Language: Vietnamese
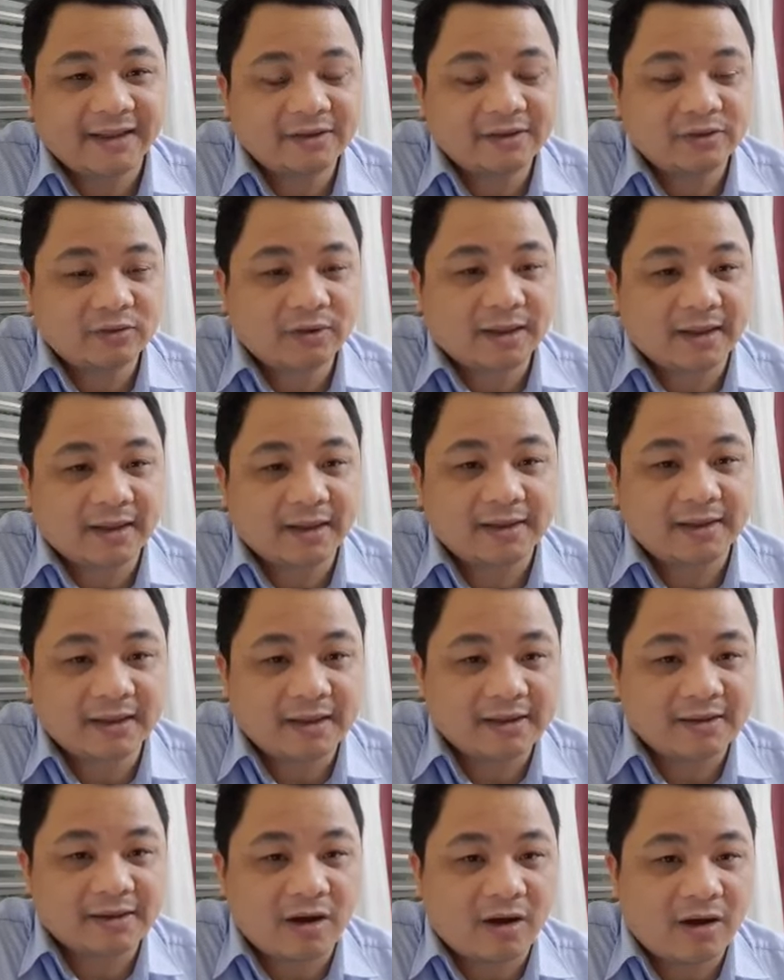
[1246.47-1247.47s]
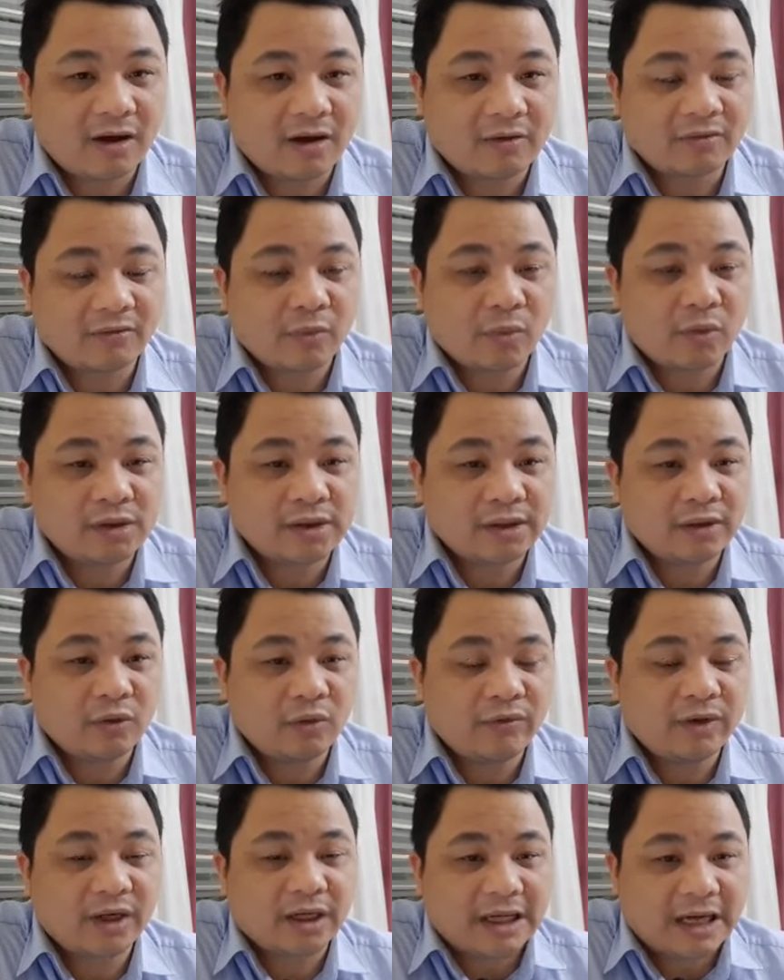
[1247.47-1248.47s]
chúng ta thấy rất là rõ không bố trí
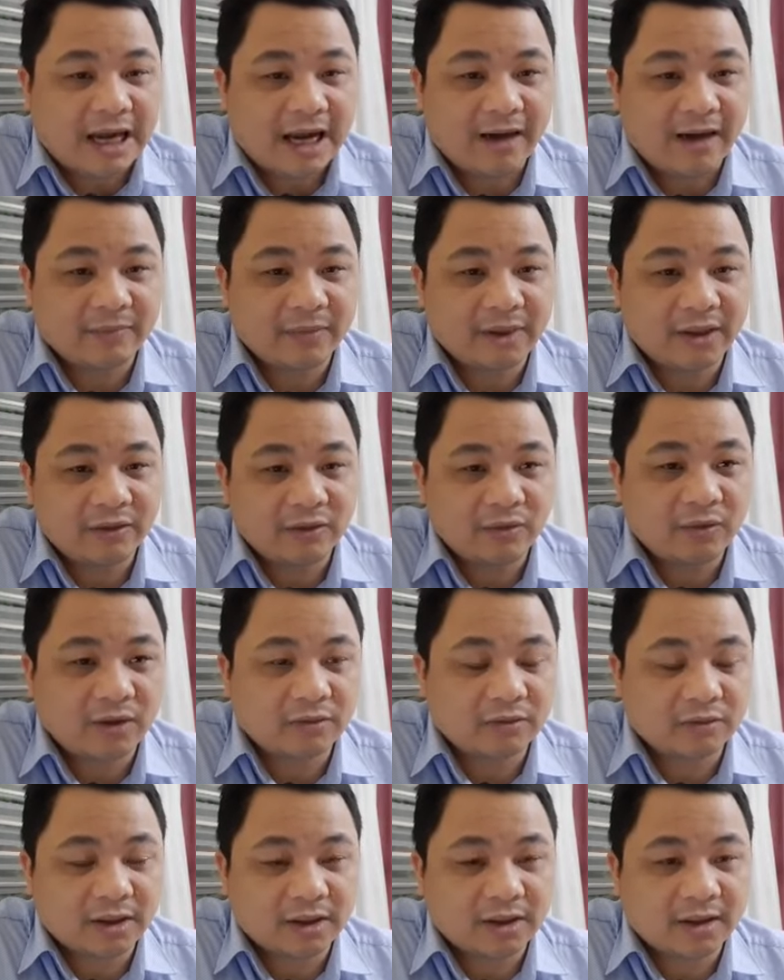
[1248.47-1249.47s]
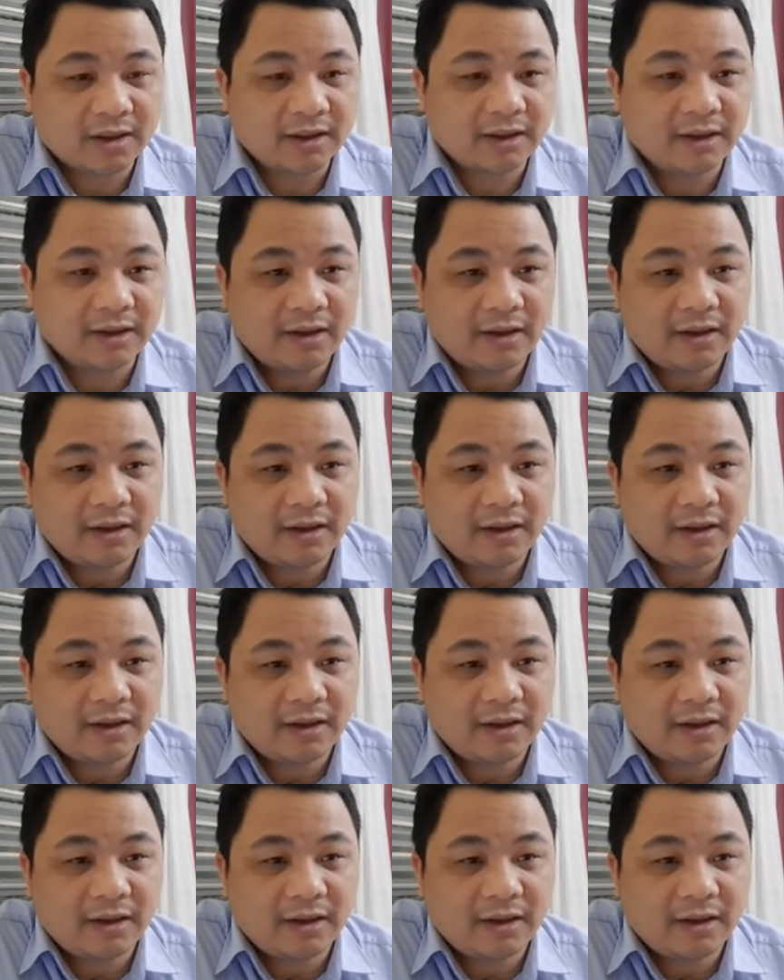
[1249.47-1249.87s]
đúng việc làm ấy, đúng không chúng ta thấy